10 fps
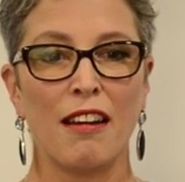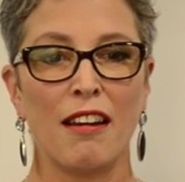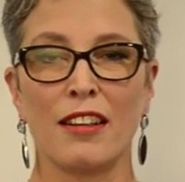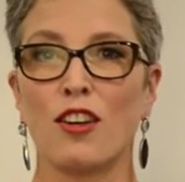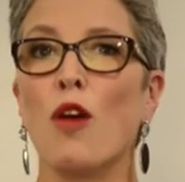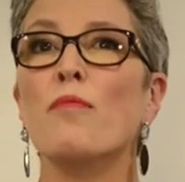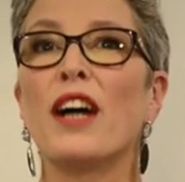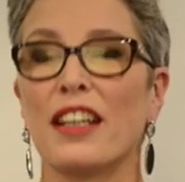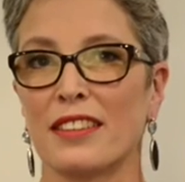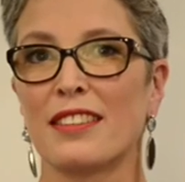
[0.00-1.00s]
einen
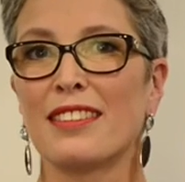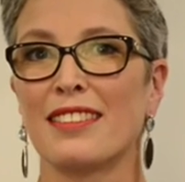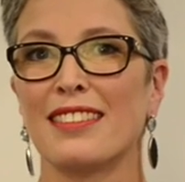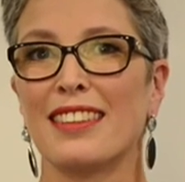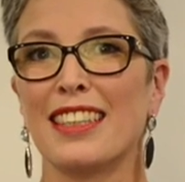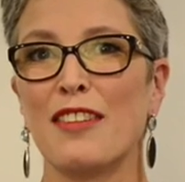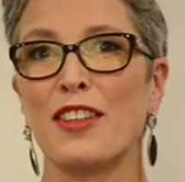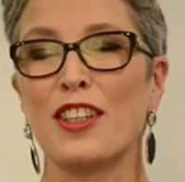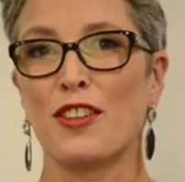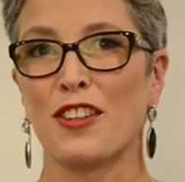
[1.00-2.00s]
Kompass, an dem
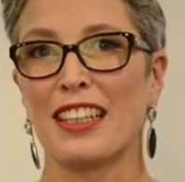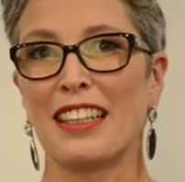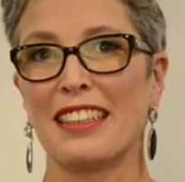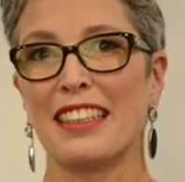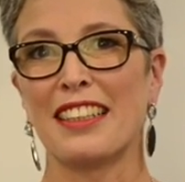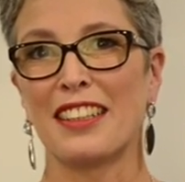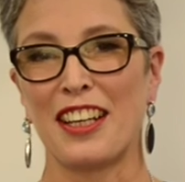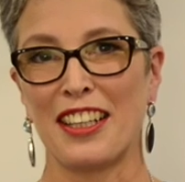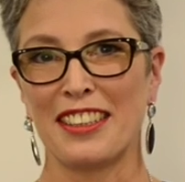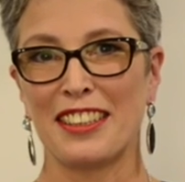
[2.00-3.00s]
du dich orientieren
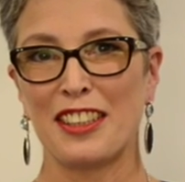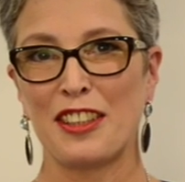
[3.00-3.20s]
kannst.